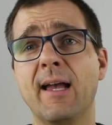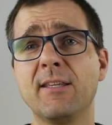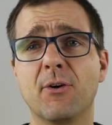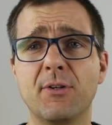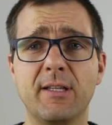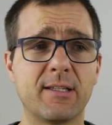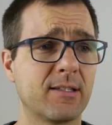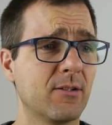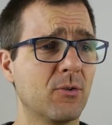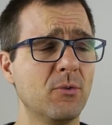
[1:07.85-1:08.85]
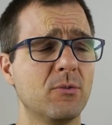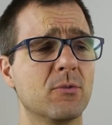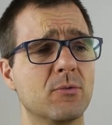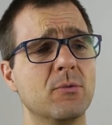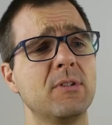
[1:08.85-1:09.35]
Ionic und,
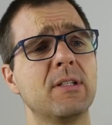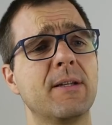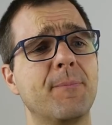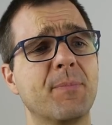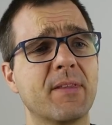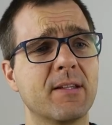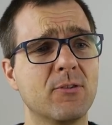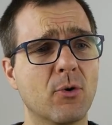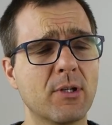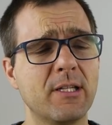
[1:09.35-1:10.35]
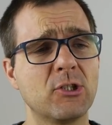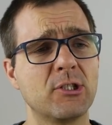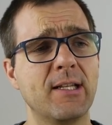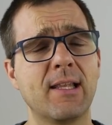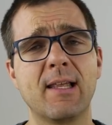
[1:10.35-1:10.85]
und, und, deutlich
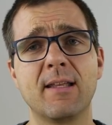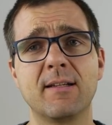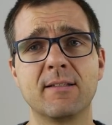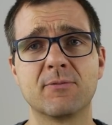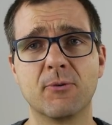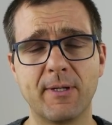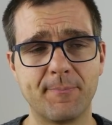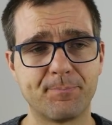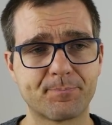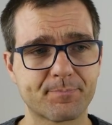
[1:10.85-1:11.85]
schneller laden als vorher.